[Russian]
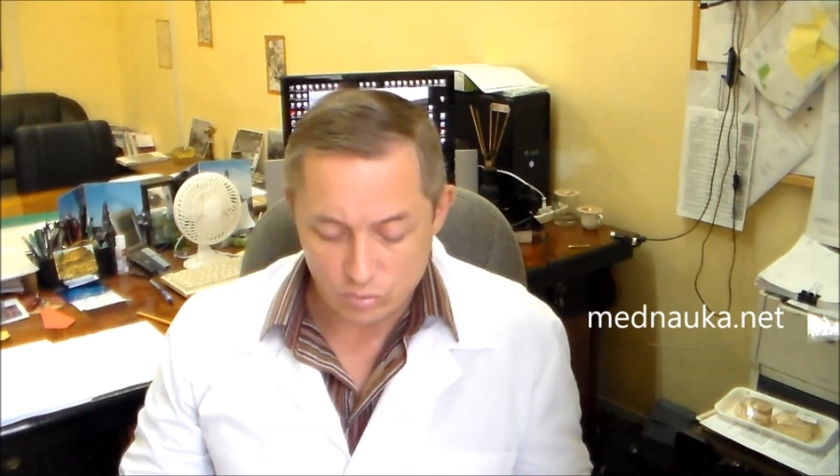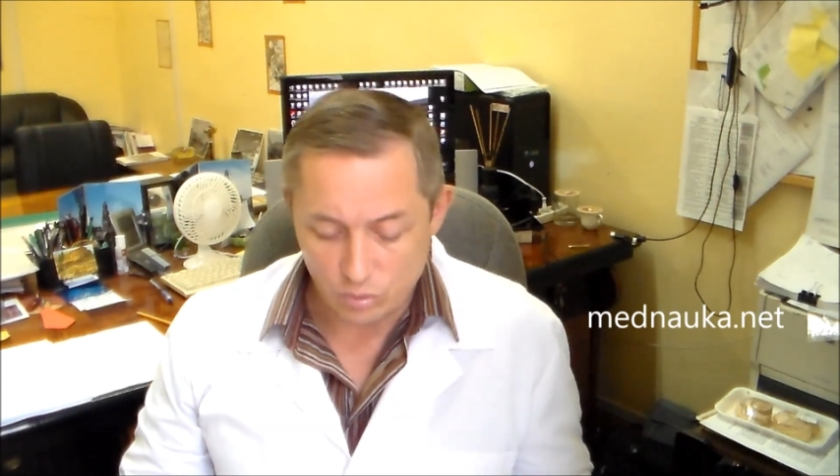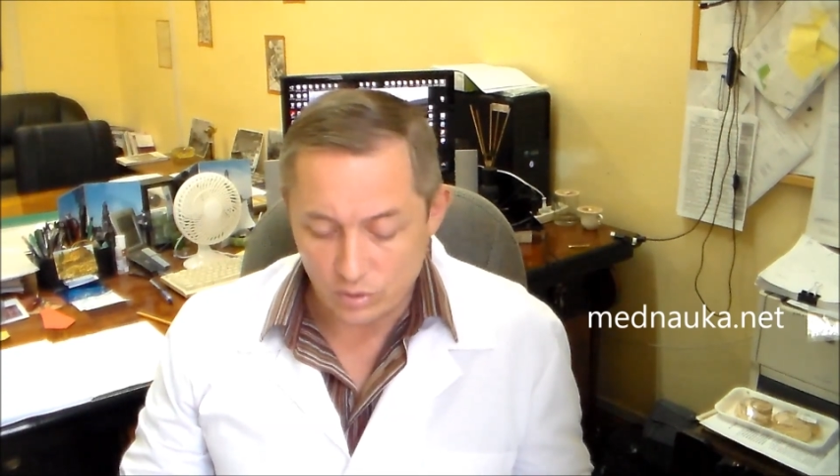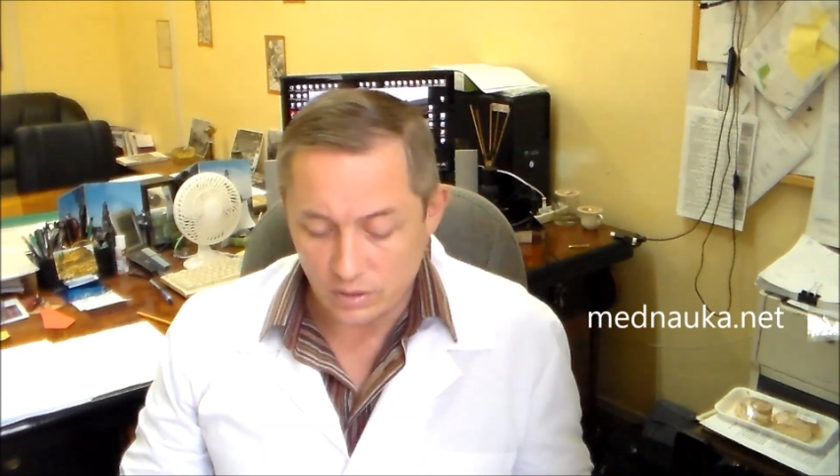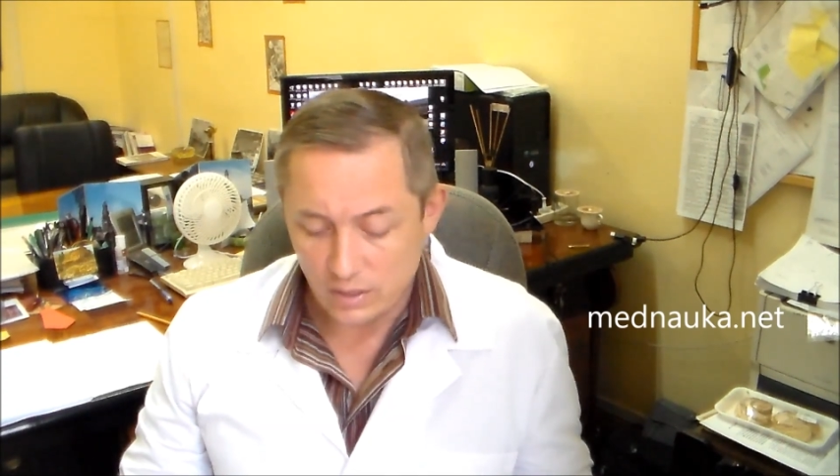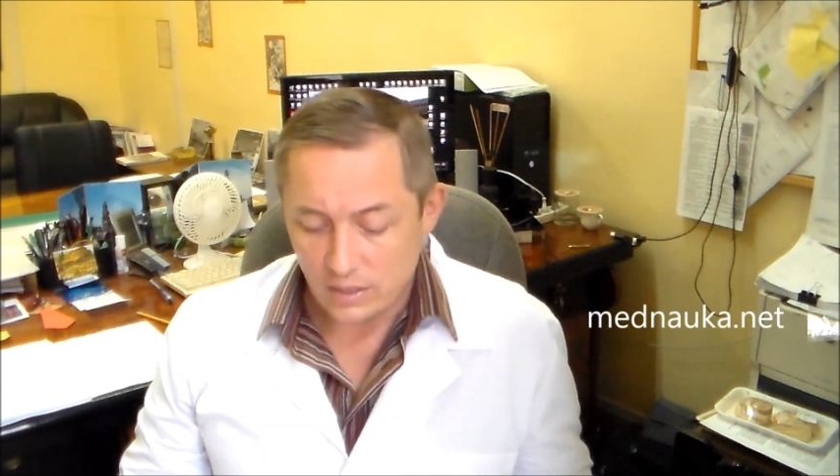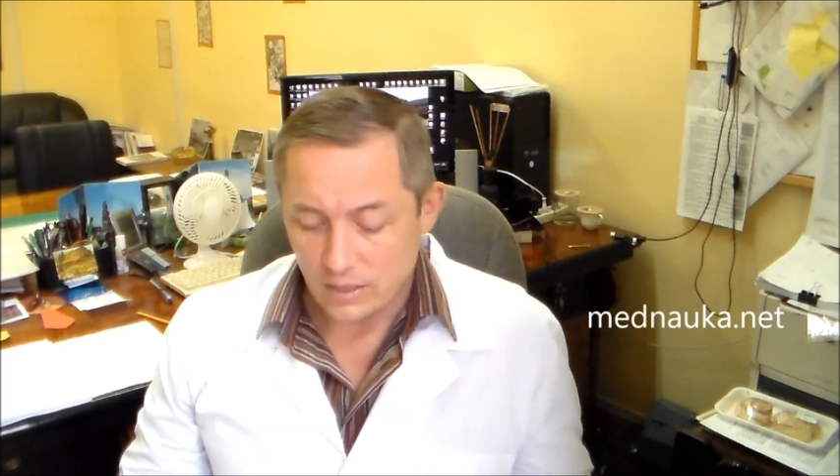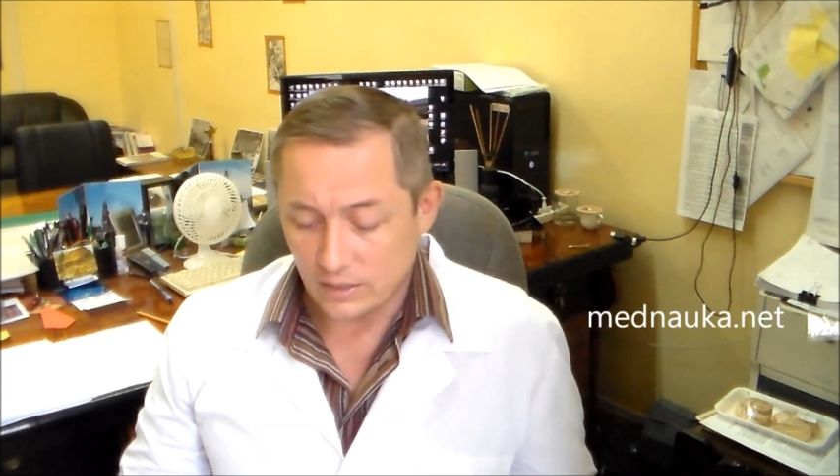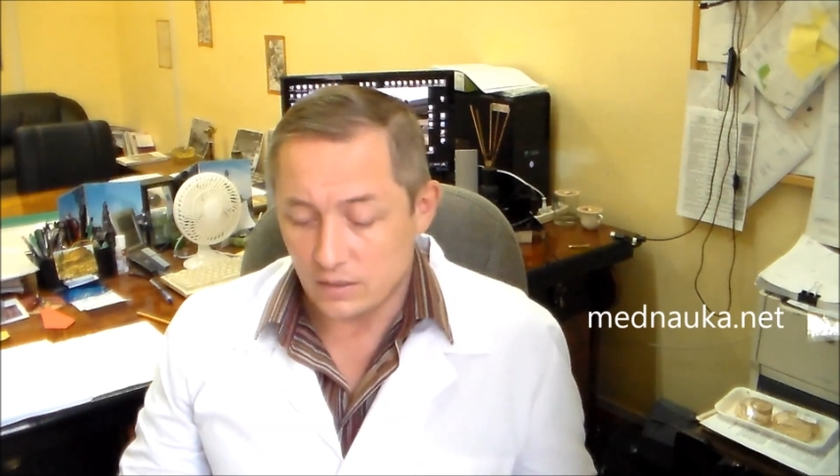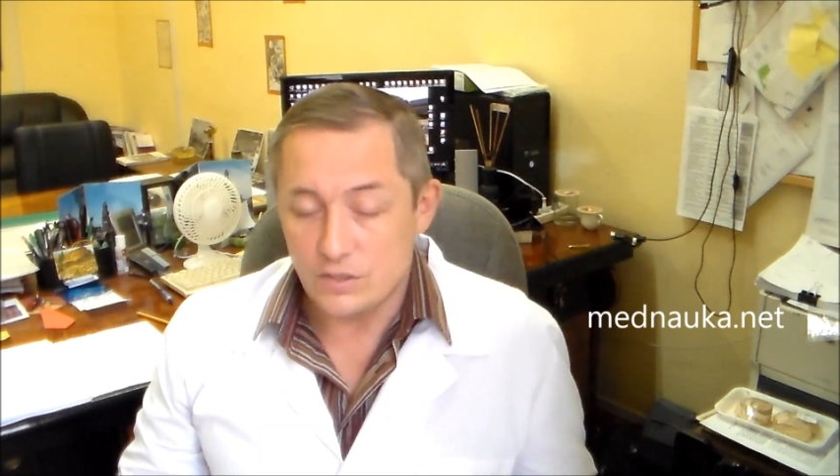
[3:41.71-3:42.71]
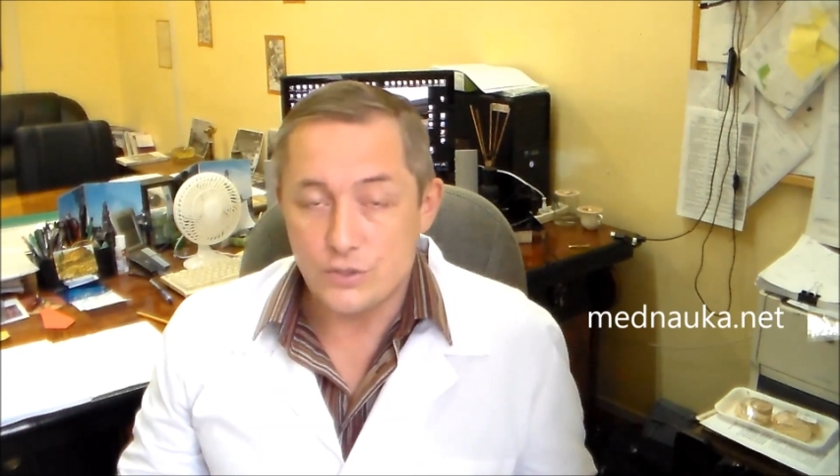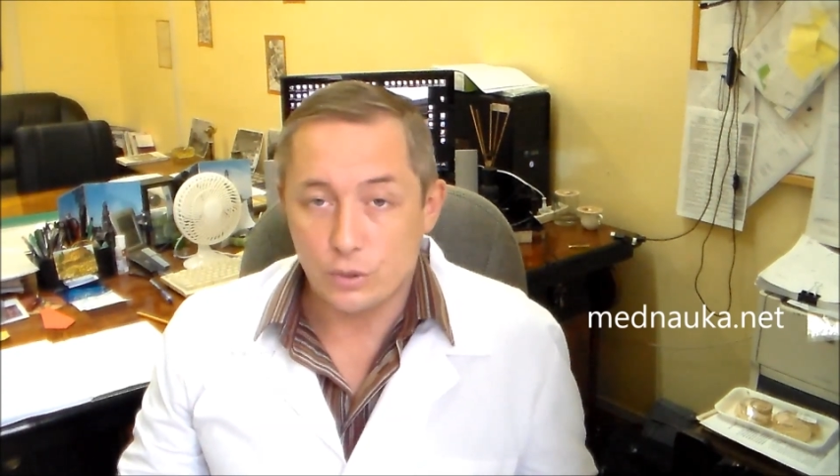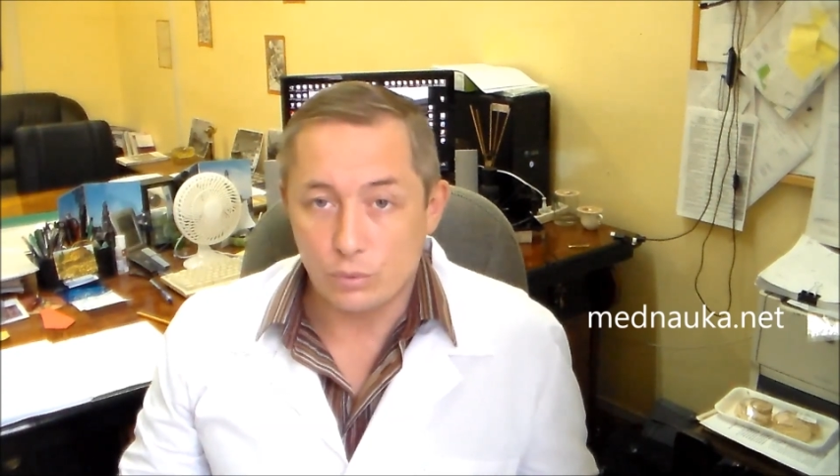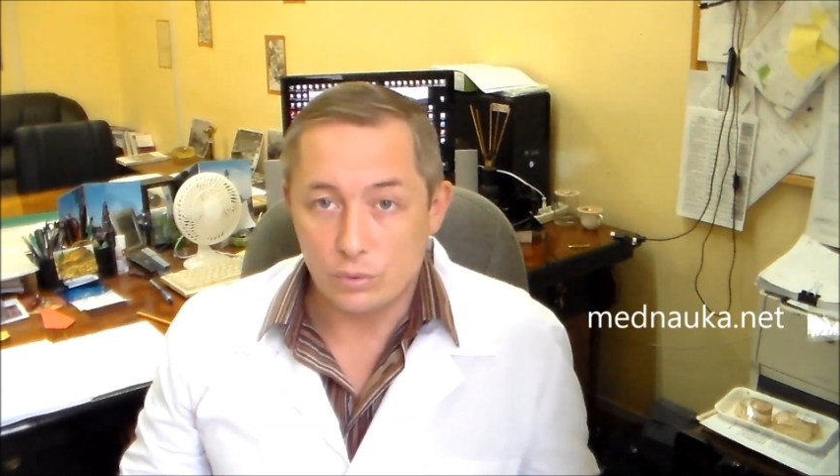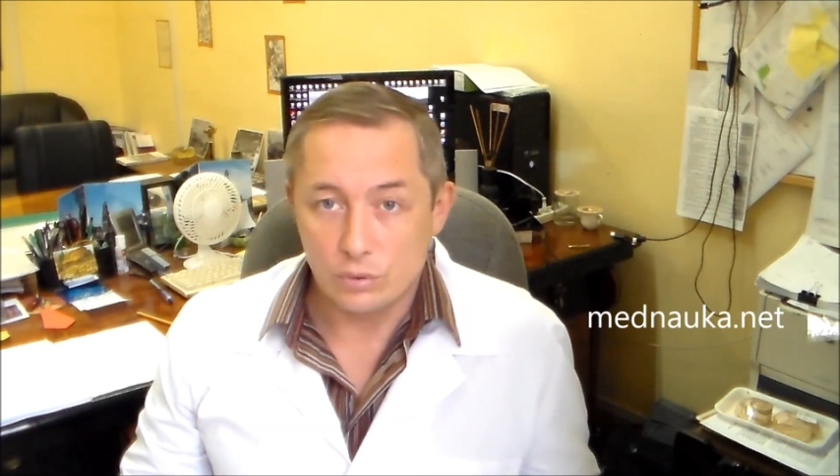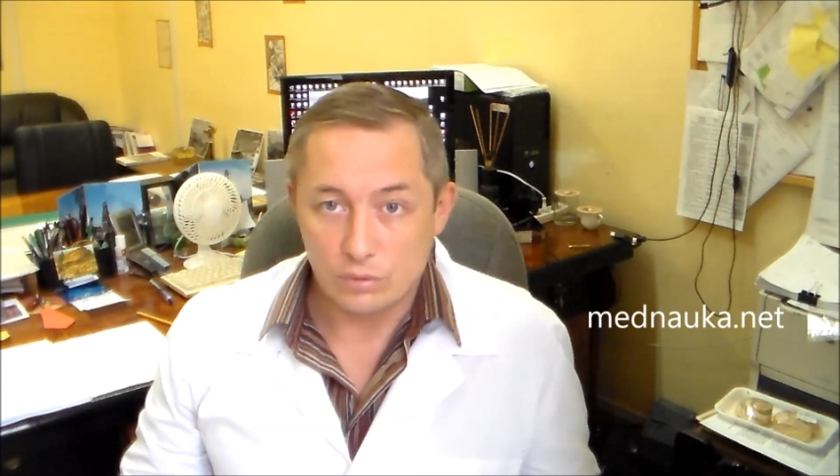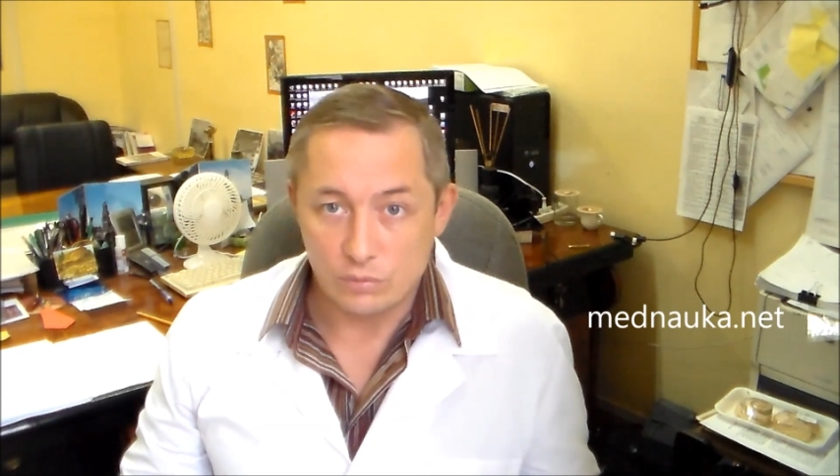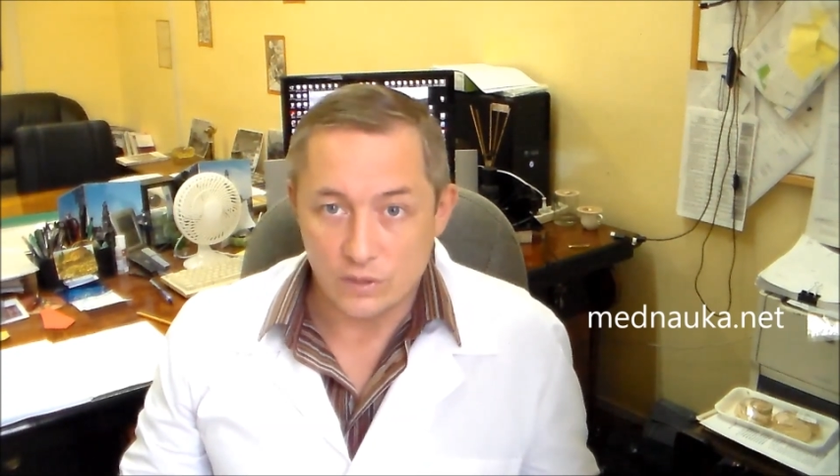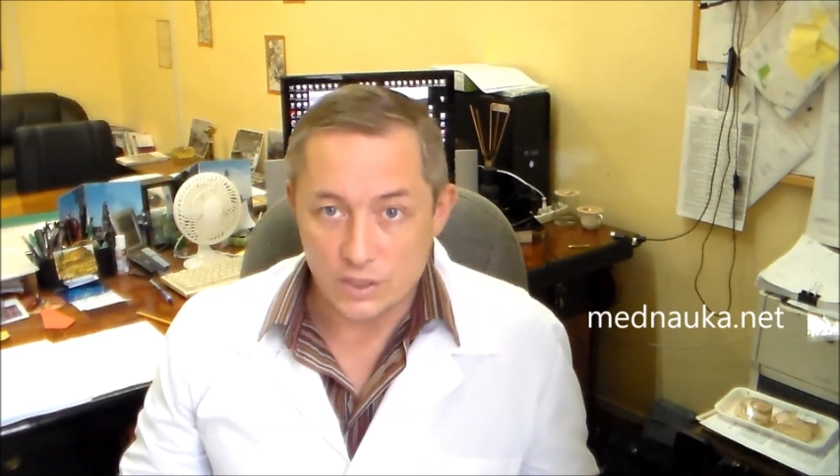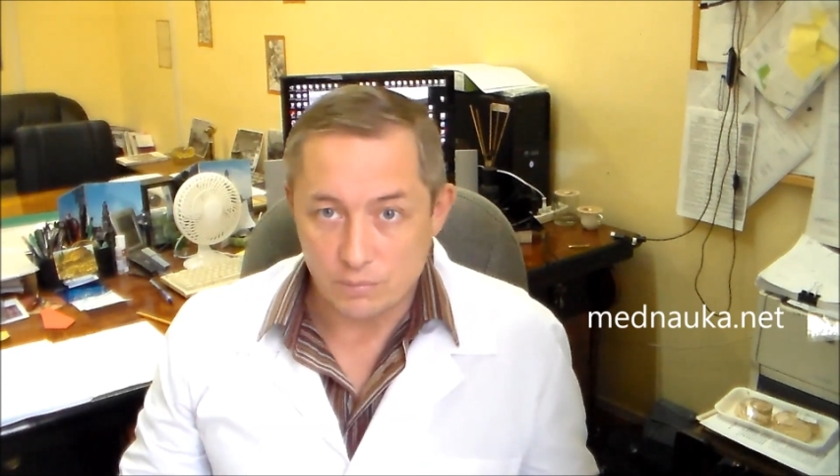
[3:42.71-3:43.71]
только анализирую
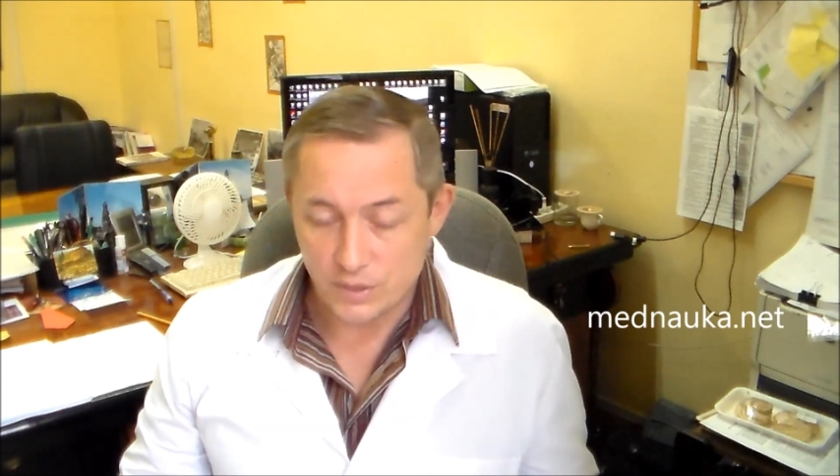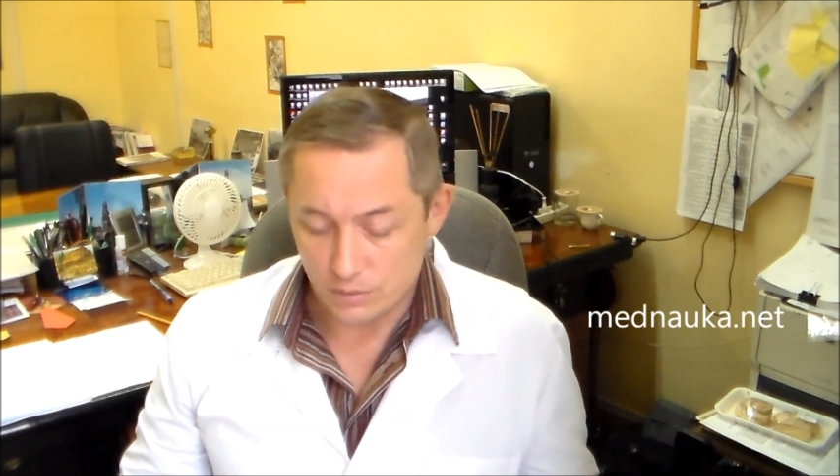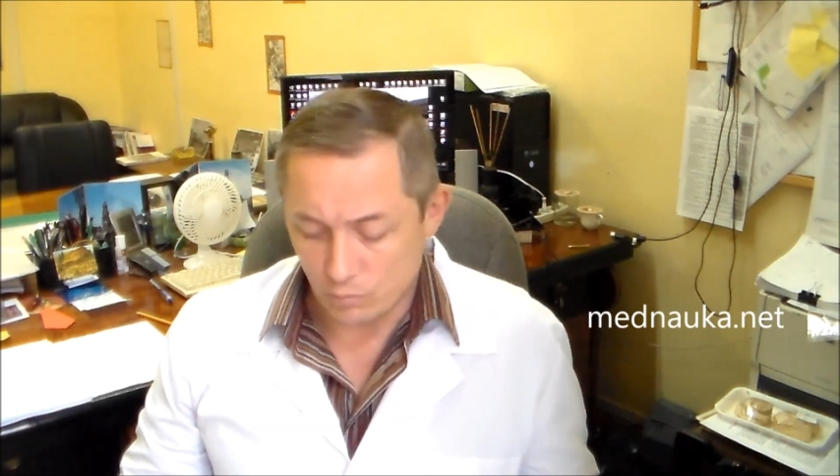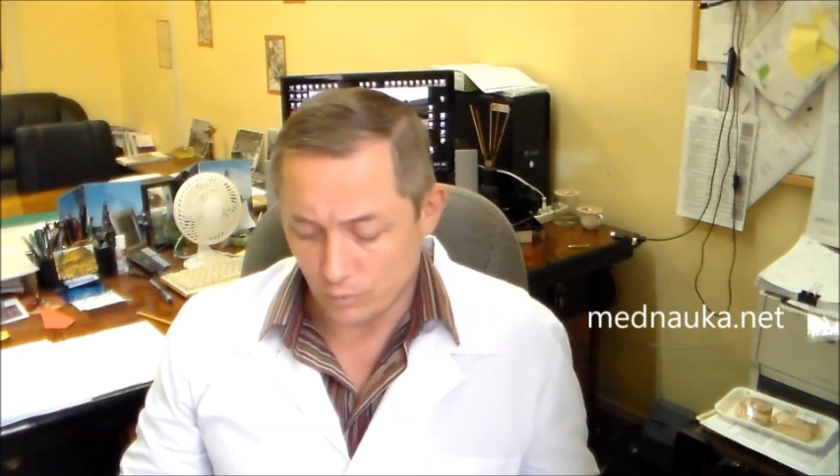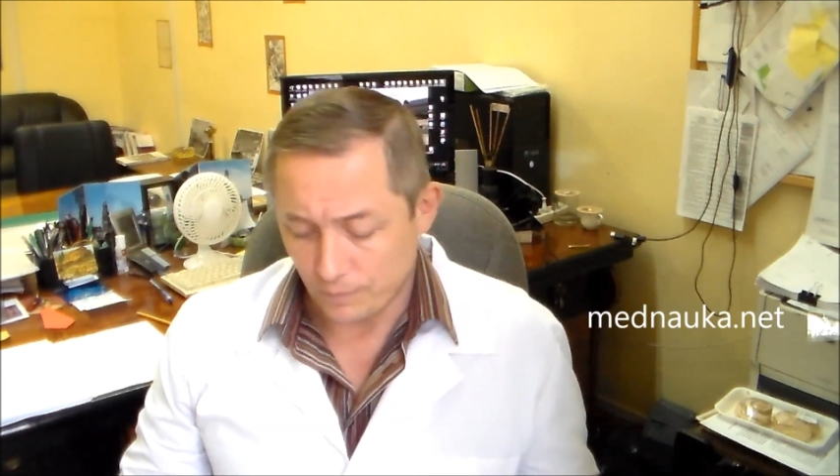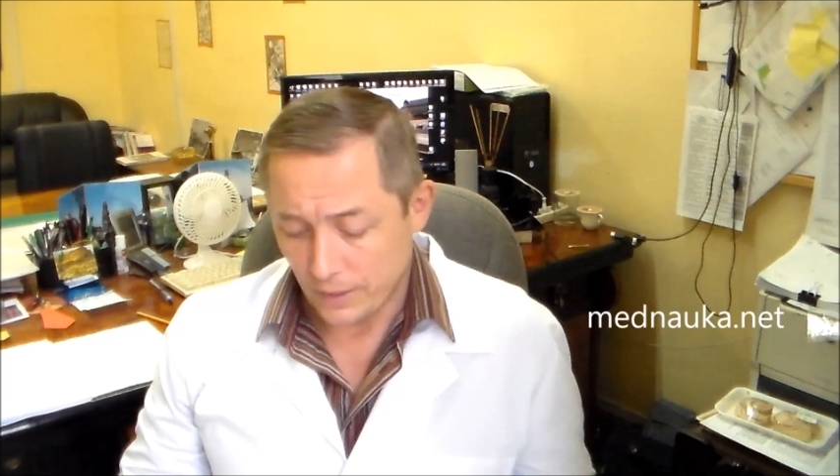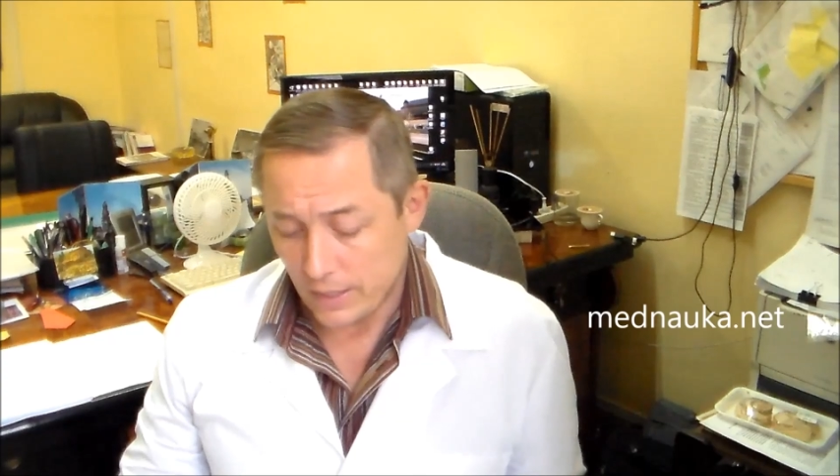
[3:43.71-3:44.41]
ваше письмо.